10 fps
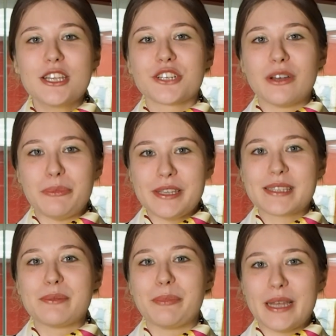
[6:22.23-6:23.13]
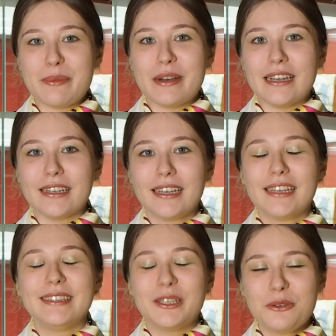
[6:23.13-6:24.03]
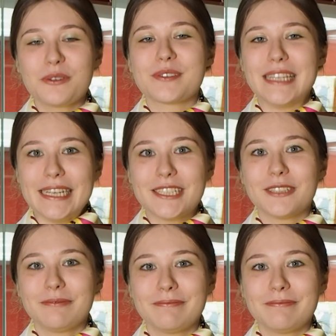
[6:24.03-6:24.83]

живописцем Поймали. До новых встреч!